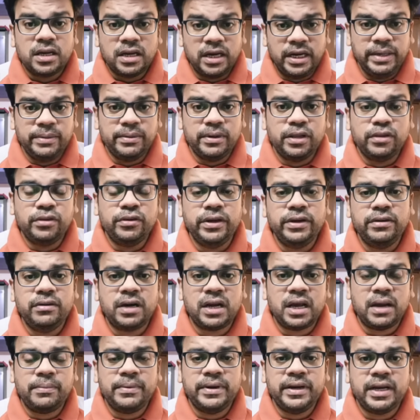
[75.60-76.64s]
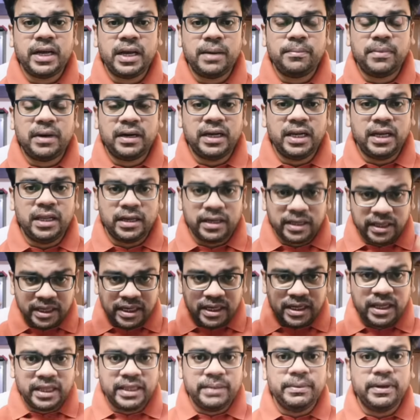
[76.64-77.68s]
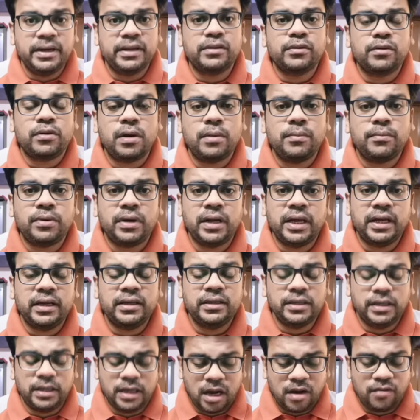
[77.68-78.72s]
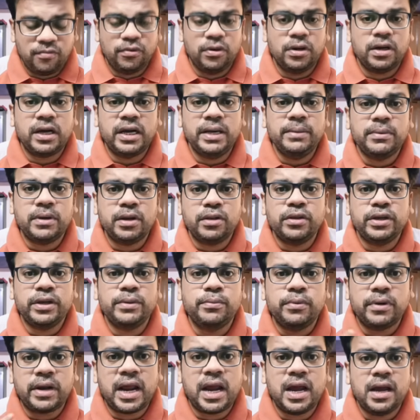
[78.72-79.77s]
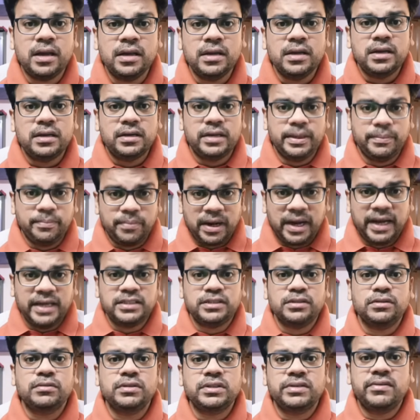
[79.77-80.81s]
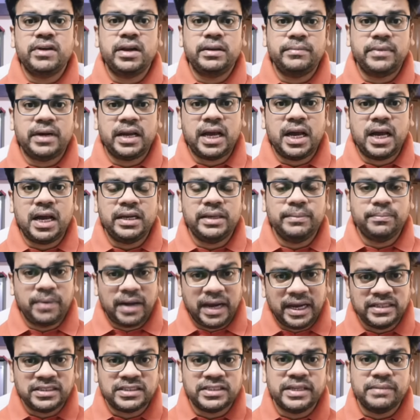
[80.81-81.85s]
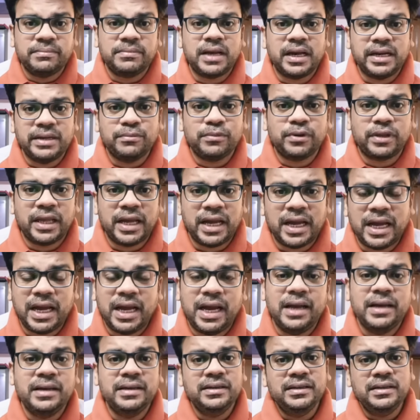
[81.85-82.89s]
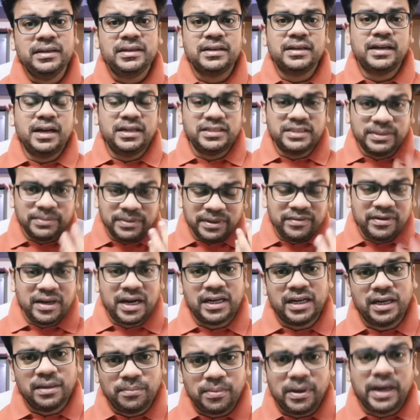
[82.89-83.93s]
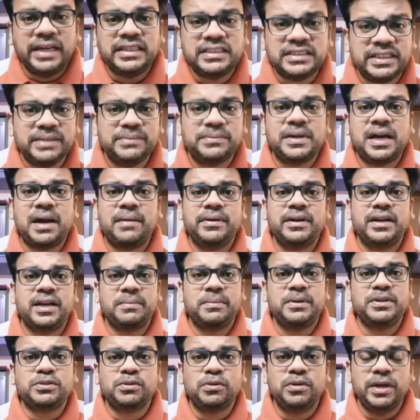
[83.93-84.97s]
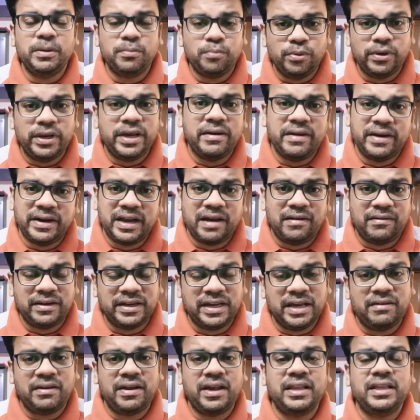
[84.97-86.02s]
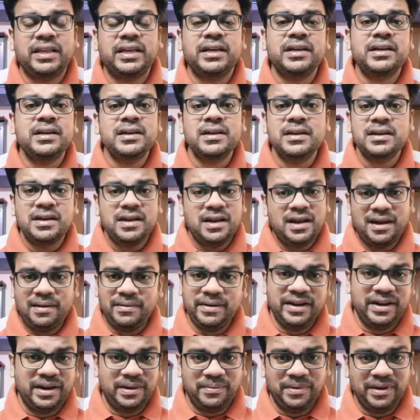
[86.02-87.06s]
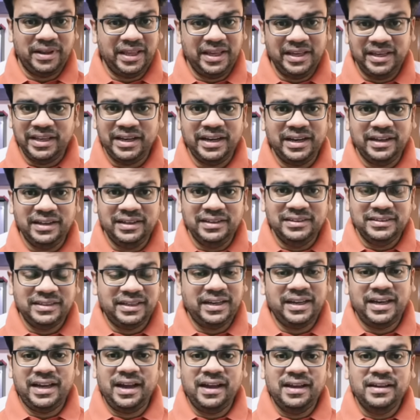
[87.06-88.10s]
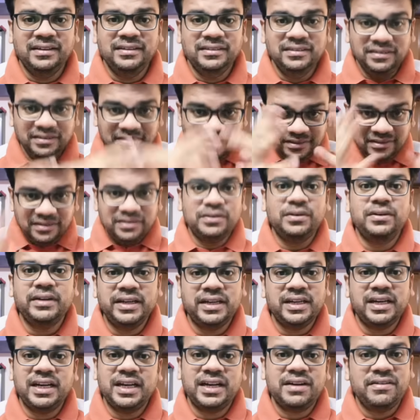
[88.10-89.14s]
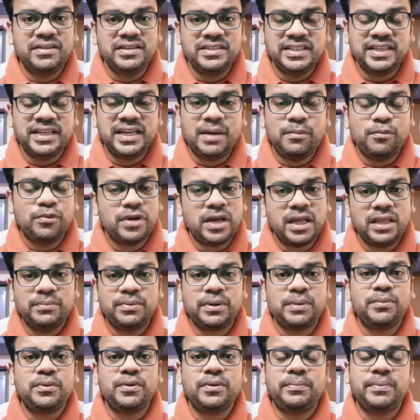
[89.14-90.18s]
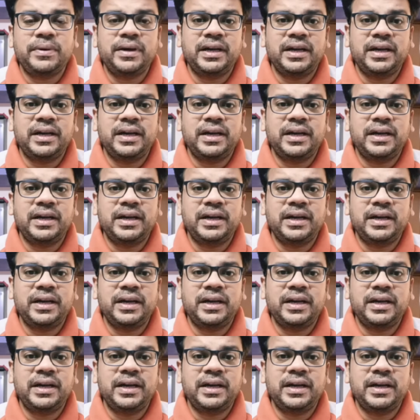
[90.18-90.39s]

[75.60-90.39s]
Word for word: களிமண்ணை தூக்கிட்டு வரா அப்படின்னா மண்டல இருக்கிறது எல்லாத்தையுமே எடுத்துகிட்டு வருவான் போல் அவ்வளோ களிமண்ணை தூக்கிட்டு போகிறேன் டே பாய்ஸும் கொஞ்சம் வேணுமேடா நீ பாய்ஸ் டீம்டா நீ முத கேர்ள்ஸ் டீம் விளையாடாலும் பாய்ஸ் டீம்டா அப்படின்ற மாதிரி சொல்லி புரிய வைடா அவனுக்கு எவராது அப்படின்ற மாதிரி தான் இருக்குது சரியா இன்னொன்று நீங்கள் நல்லா கவனிச்சிங்களா மூணாவது ப்ரமோ